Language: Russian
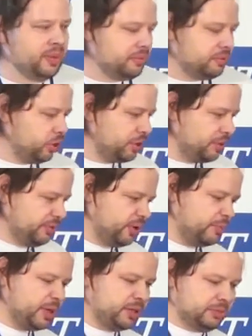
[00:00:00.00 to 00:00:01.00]
что-то все
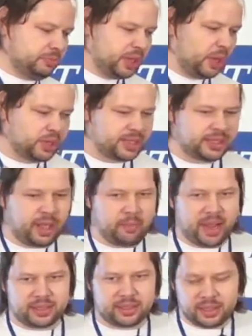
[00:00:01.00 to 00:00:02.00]
время пытаются
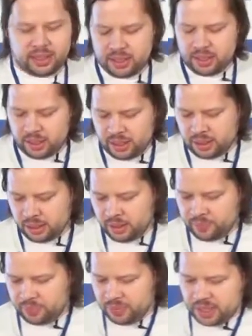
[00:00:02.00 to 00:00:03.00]
сломать
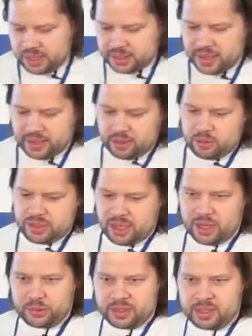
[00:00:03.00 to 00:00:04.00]
и есть лагерь людей,
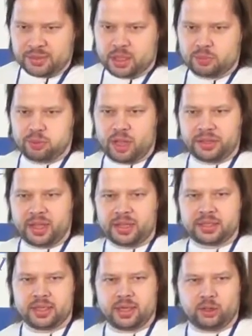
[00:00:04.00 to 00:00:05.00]
которые занимаются
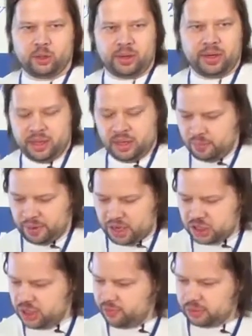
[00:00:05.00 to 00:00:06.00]
эксплуатацией, которые
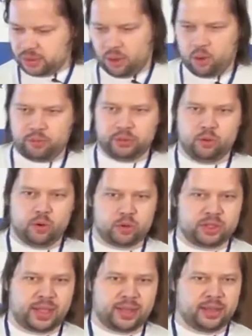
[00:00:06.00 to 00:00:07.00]
прочли вот такую вот гору
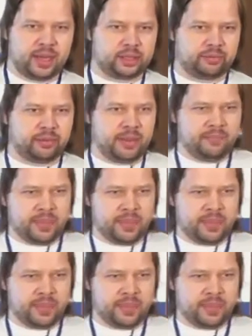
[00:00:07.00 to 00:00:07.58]
стандартов,